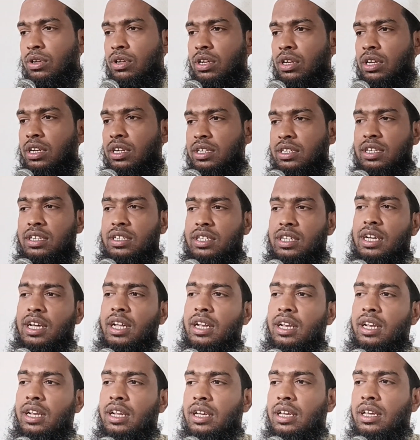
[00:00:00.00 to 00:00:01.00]
একটা টেখার
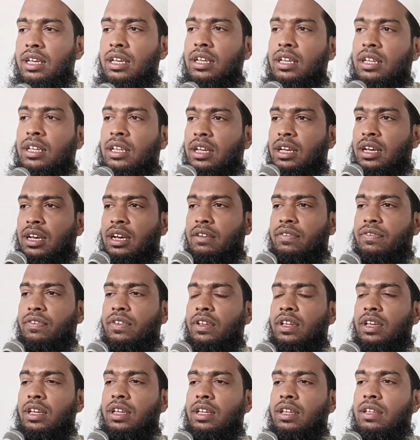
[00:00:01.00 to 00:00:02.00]
লাগি
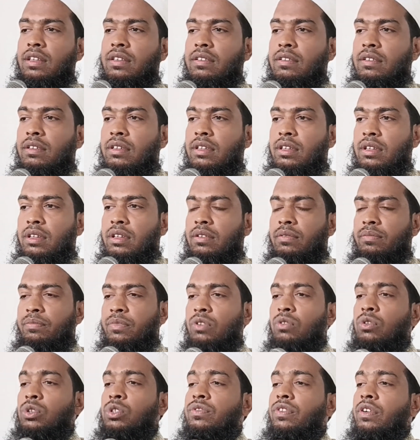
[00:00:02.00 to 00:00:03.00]
আপনি
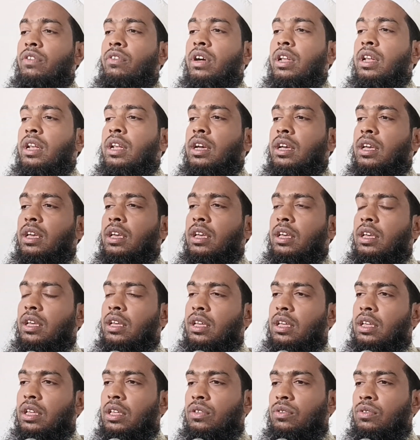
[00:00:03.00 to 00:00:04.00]
বিউজ হওয়ার লাগি
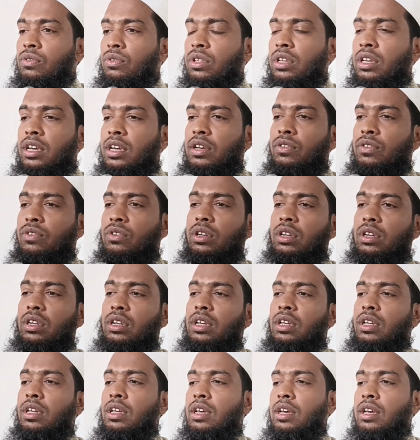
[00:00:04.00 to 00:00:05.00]
যদি একজন
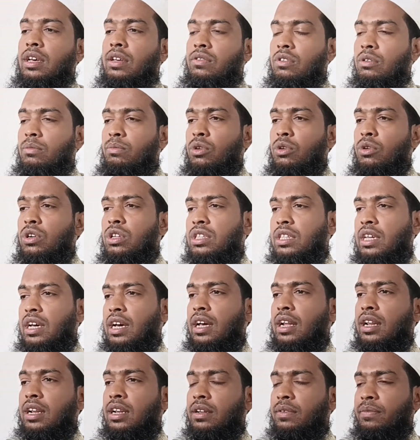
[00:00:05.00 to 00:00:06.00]
একজন
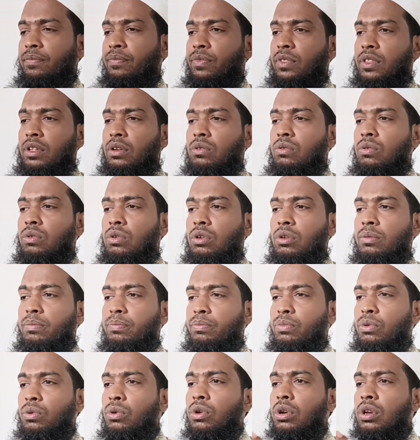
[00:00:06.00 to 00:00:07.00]
বক্তার কোনো
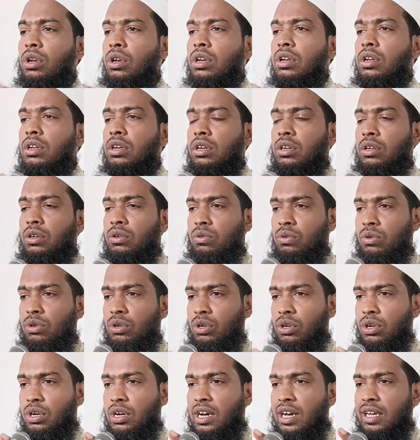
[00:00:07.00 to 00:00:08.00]
ভুল কোনো
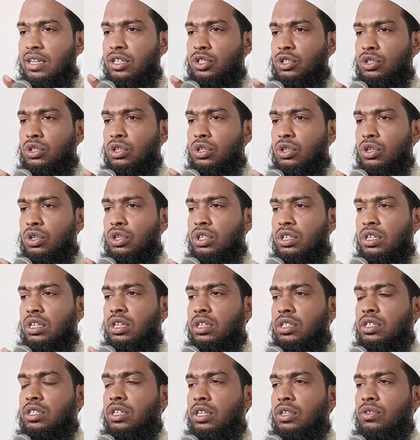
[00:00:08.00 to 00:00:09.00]
হাস্যকর
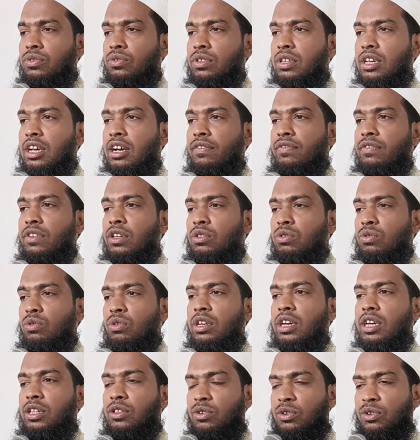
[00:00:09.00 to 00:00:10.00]
জিনিসের যদি আপনি
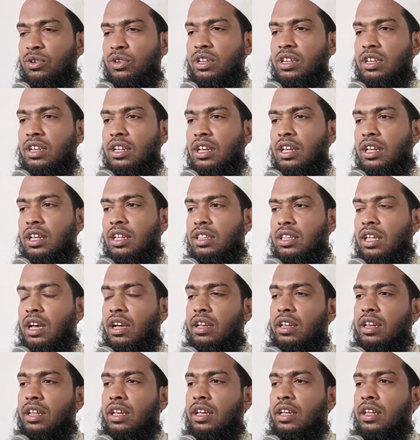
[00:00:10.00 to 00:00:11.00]
তুলিয়া ধরুন
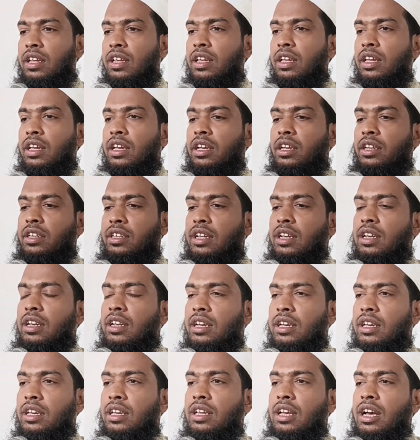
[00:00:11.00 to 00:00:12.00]
তাইলে ইটার
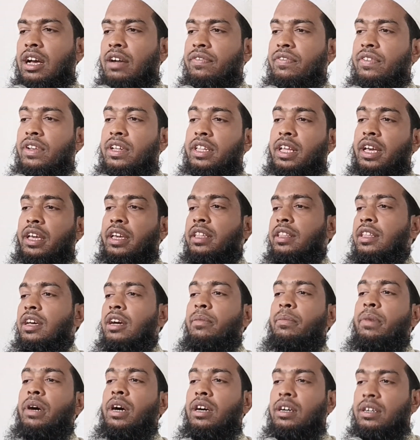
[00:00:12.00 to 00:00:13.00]
লাগি আপনি দায়ী
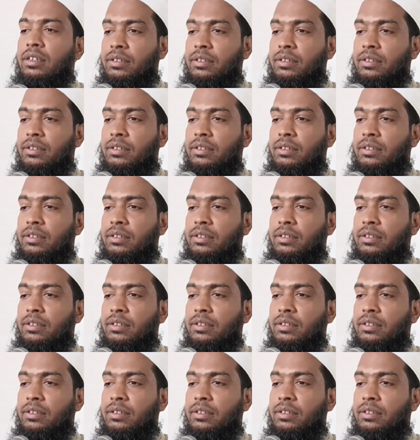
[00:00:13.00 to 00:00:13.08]
থাকবা